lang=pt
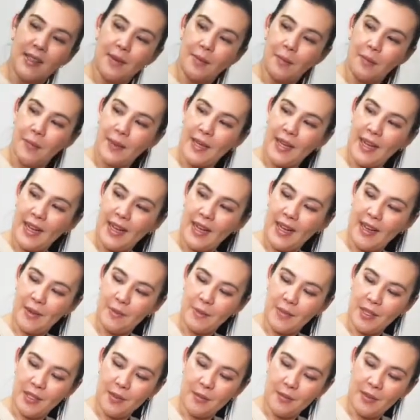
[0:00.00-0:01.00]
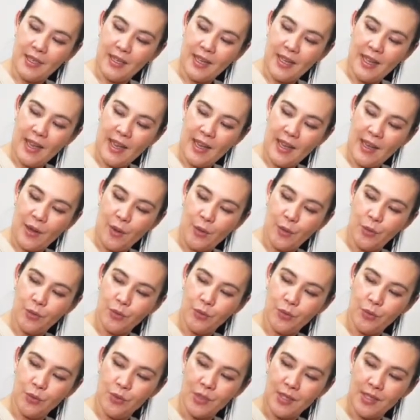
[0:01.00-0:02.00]
pra minha irmã, é
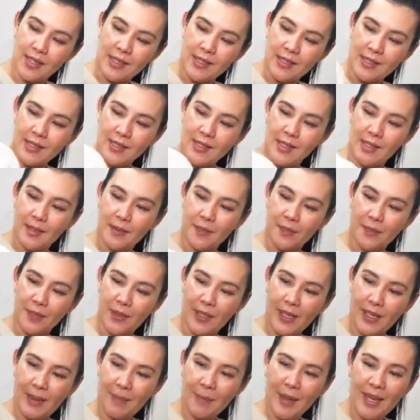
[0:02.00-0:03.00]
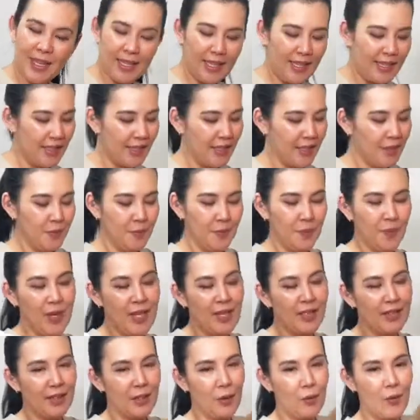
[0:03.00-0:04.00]
um cinza bem clarinho,
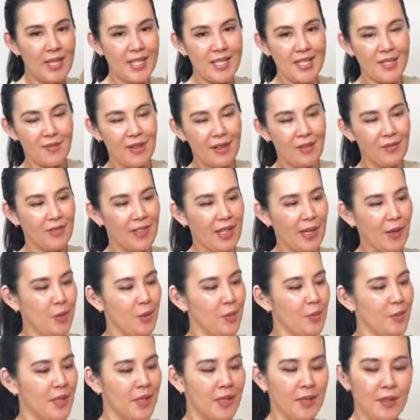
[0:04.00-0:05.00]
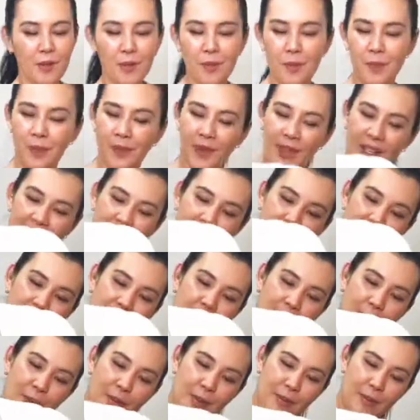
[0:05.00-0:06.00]
então esse vai ficar comigo, esse
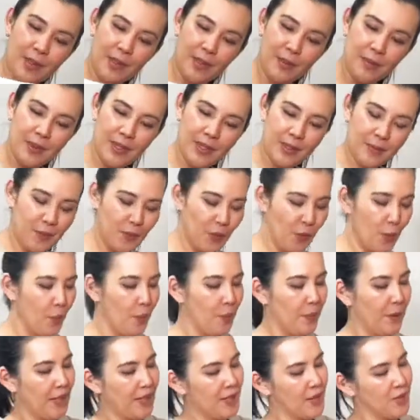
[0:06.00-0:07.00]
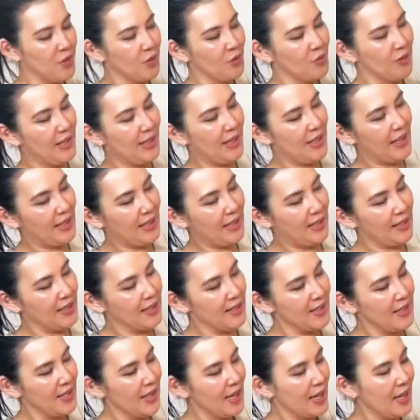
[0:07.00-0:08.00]
vai pra minha irmã, o preço
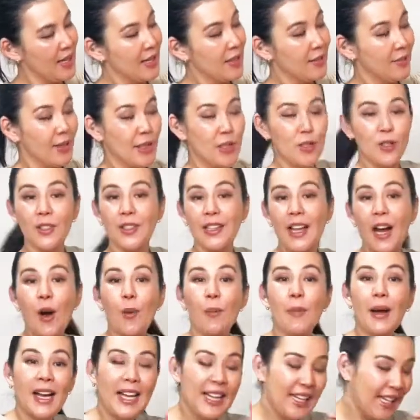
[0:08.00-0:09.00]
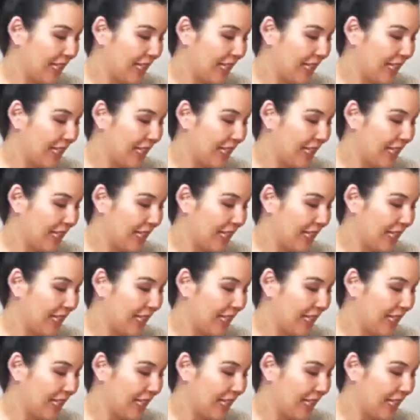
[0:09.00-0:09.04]
deles, deixa eu dar uma